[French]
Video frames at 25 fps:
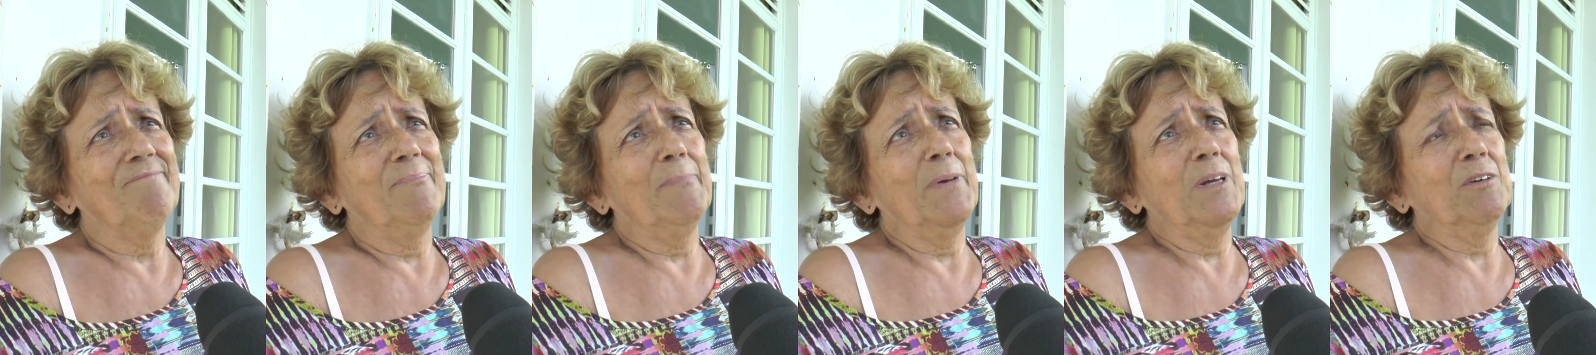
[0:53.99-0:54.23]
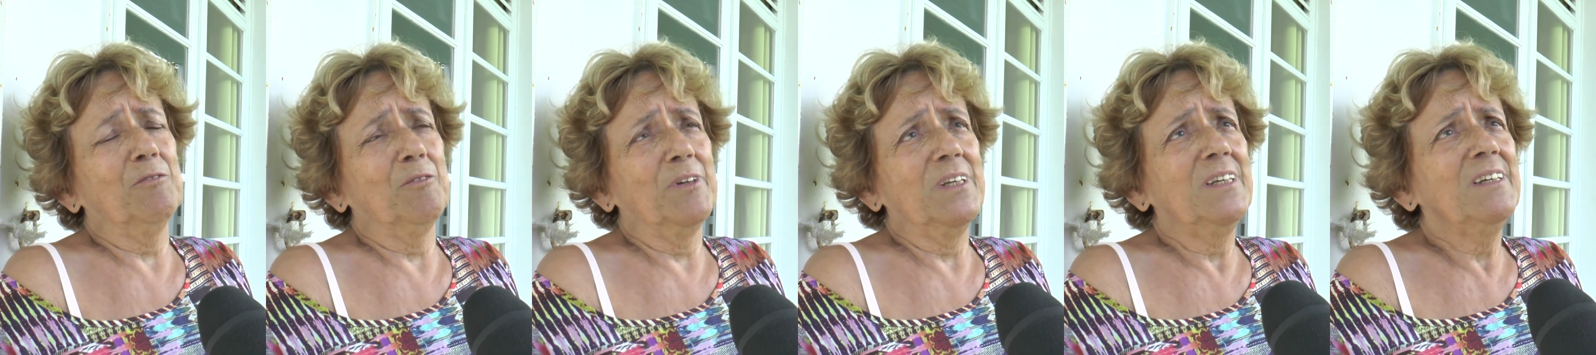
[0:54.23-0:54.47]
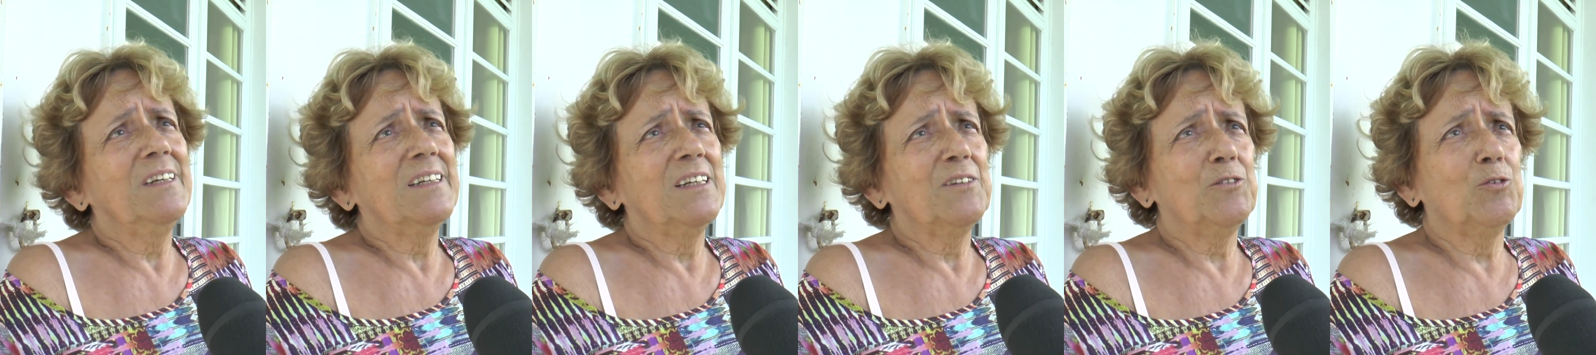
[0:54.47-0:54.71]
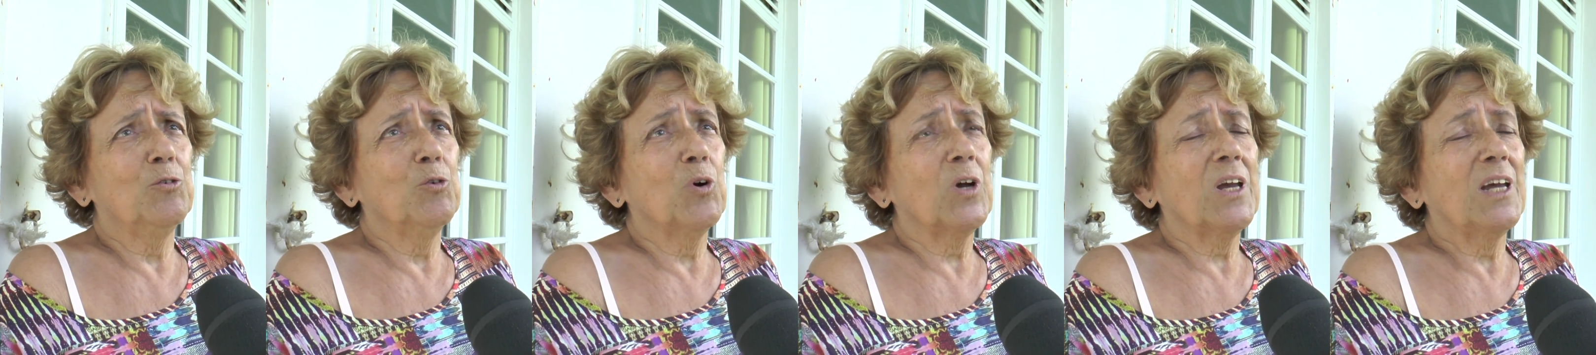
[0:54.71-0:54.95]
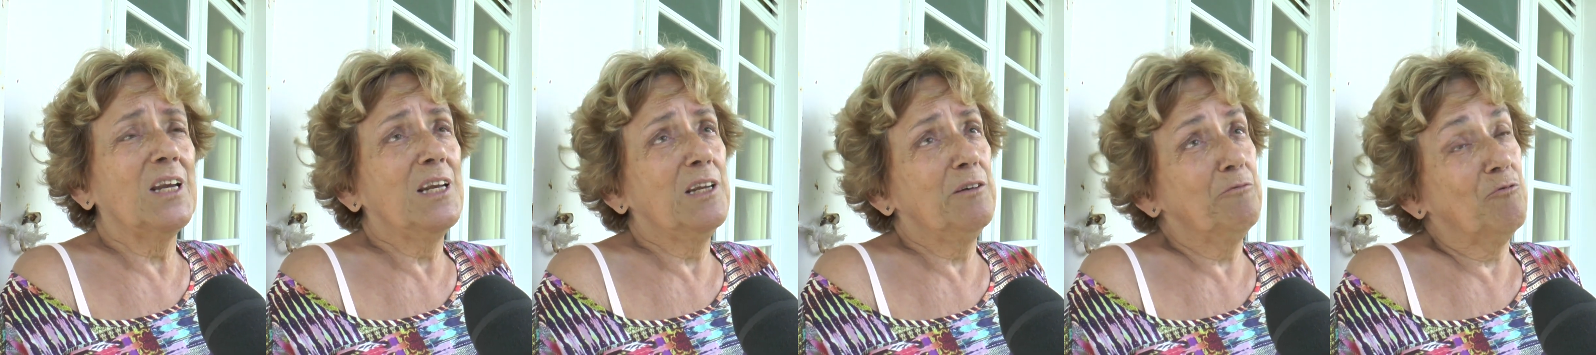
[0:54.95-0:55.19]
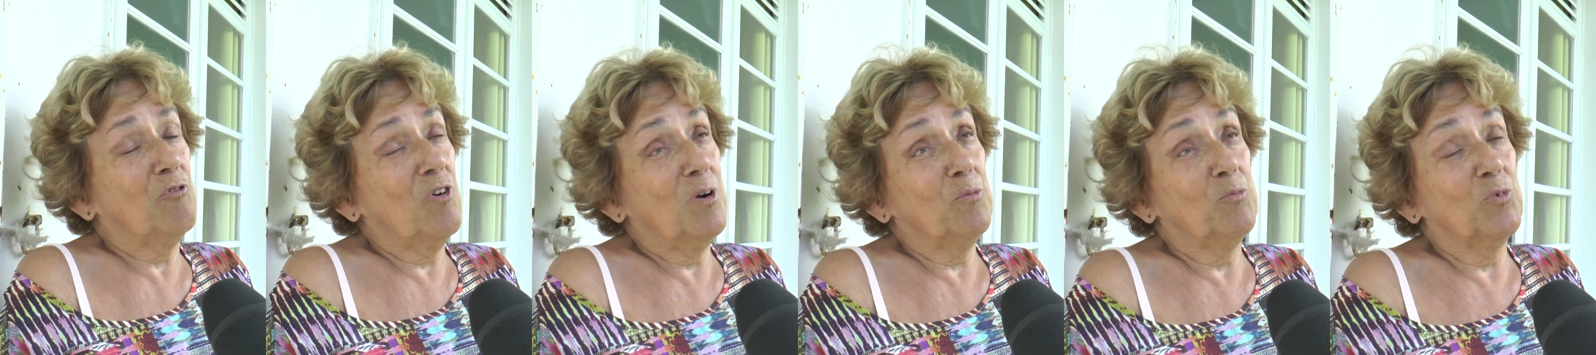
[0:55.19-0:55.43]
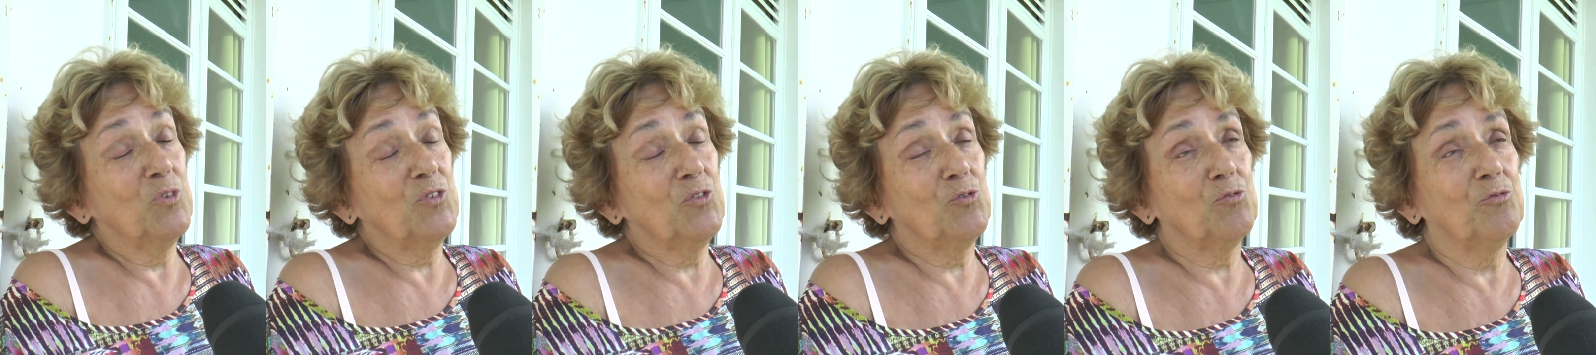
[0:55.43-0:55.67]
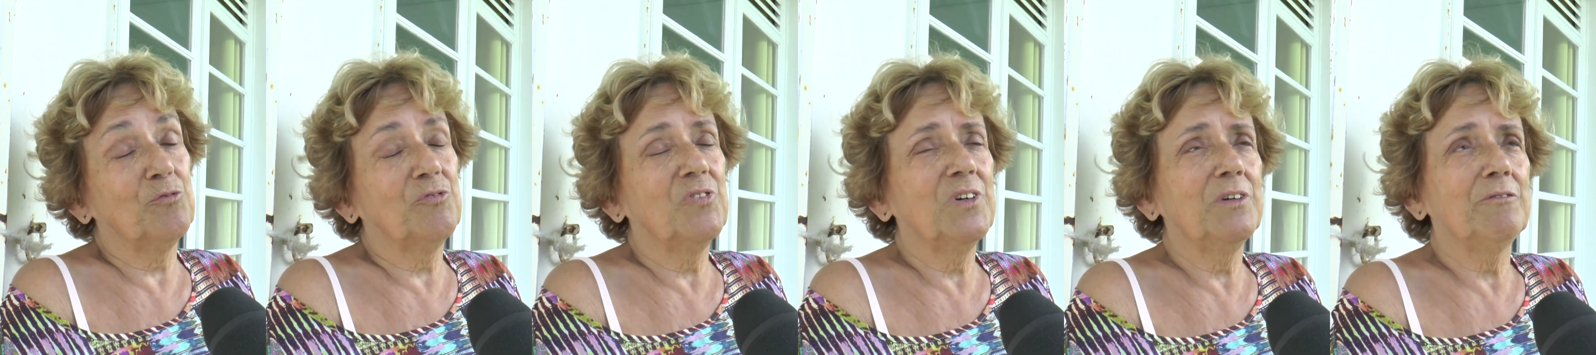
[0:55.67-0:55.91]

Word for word: Mais oui, donc elle les voit moins souvent,